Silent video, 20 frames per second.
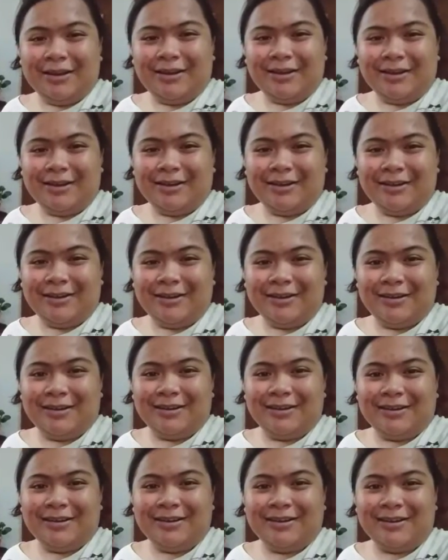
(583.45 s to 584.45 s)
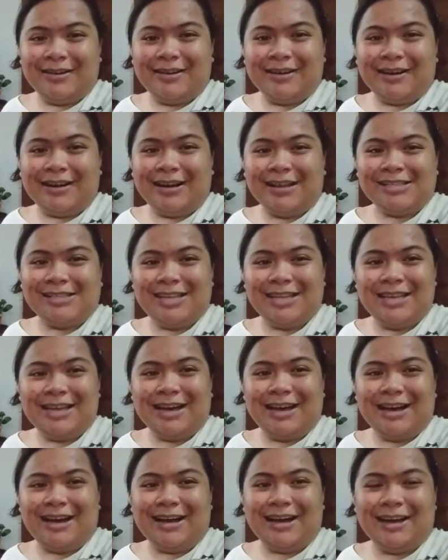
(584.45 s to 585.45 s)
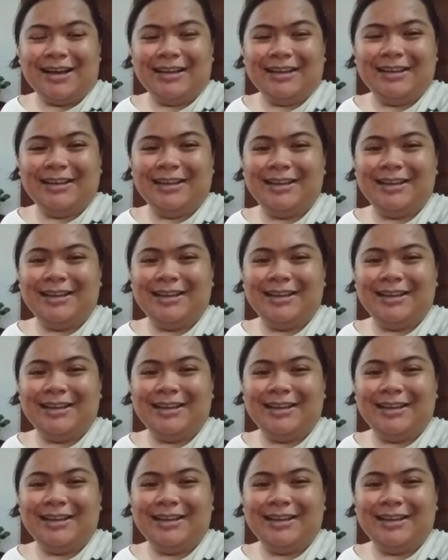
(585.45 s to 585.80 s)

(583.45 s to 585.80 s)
ng kasiyahan.